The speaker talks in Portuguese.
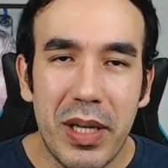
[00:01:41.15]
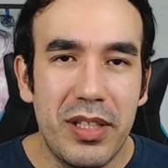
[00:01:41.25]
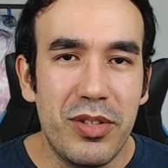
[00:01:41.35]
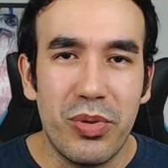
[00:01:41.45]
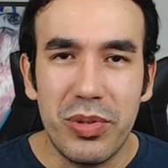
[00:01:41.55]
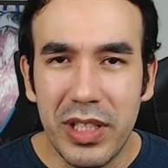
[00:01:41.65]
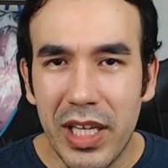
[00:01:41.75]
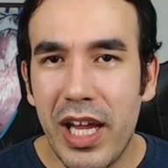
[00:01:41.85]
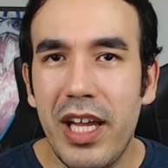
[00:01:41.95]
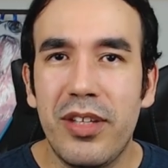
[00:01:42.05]
para Tesouro
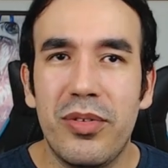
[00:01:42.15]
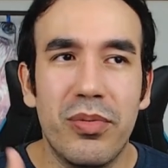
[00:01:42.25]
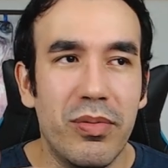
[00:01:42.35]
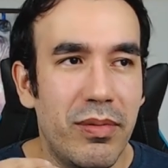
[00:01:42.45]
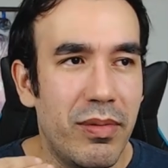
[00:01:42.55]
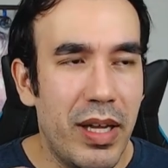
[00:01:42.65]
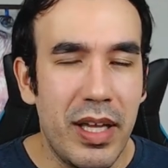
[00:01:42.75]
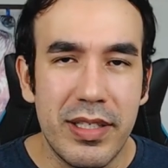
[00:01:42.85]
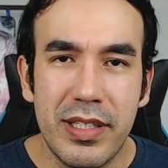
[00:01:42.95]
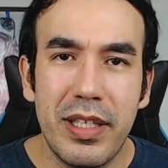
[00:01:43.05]
Direto,
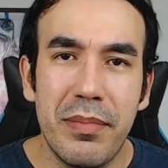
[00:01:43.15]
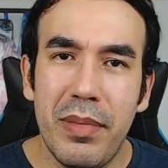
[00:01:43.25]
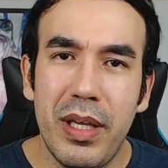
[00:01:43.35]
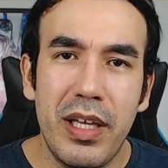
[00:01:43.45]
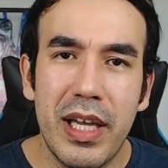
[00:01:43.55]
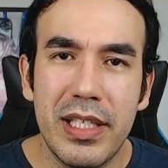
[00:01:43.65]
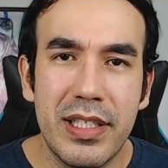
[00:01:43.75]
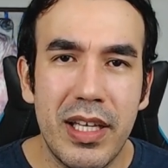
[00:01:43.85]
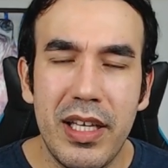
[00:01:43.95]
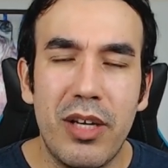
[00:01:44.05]
é,
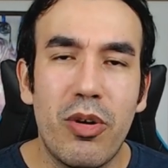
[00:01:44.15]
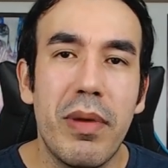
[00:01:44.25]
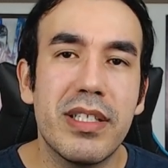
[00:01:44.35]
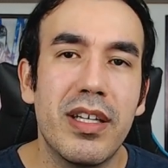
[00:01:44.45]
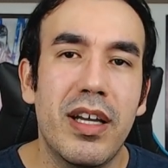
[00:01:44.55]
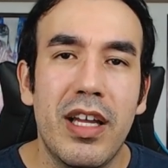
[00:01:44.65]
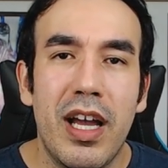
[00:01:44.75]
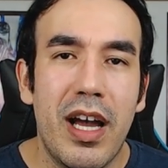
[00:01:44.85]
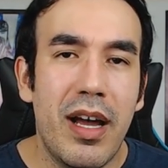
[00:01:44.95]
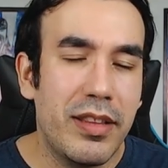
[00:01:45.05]
CDB, LCI, começa
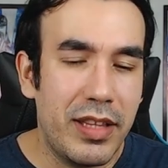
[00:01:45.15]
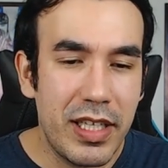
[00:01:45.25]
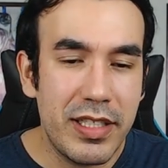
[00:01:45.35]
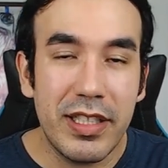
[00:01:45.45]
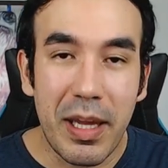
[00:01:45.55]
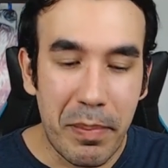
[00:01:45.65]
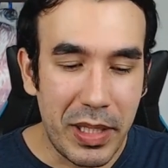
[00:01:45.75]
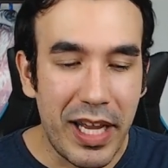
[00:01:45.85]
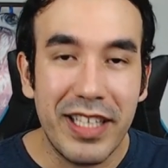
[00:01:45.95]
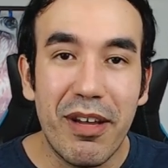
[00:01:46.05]
a
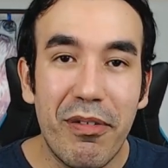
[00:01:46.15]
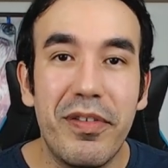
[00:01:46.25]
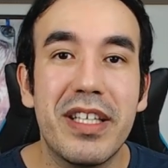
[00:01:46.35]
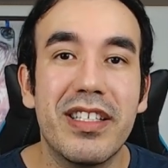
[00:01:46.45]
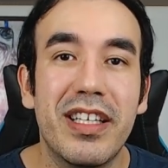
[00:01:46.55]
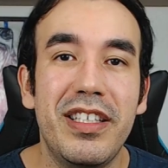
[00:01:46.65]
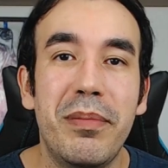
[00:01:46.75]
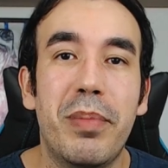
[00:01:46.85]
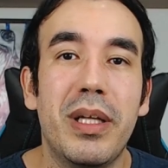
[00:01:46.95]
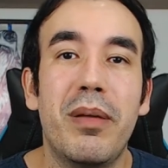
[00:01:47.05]
transitar pela renda fixa
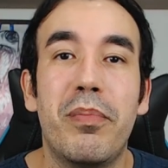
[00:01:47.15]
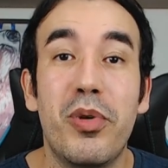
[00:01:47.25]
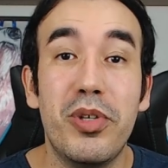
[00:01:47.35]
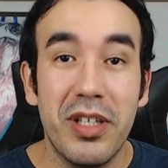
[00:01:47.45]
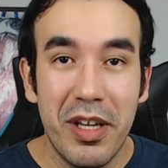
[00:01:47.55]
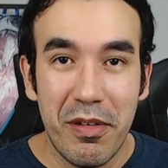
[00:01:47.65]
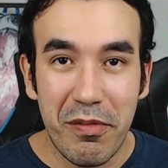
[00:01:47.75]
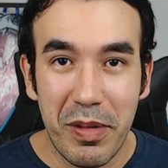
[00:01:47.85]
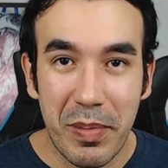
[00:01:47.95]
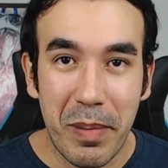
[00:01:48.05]
ali para depois
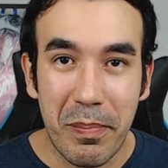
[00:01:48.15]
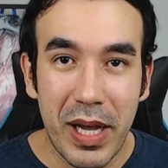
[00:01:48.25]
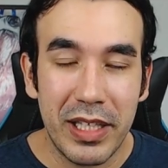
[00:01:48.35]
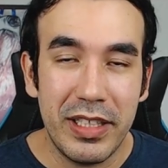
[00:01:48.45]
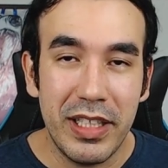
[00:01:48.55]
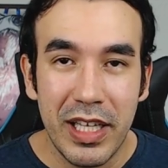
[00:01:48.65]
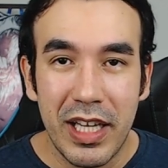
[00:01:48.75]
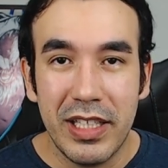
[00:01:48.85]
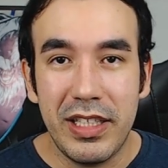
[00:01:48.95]
vir para a parte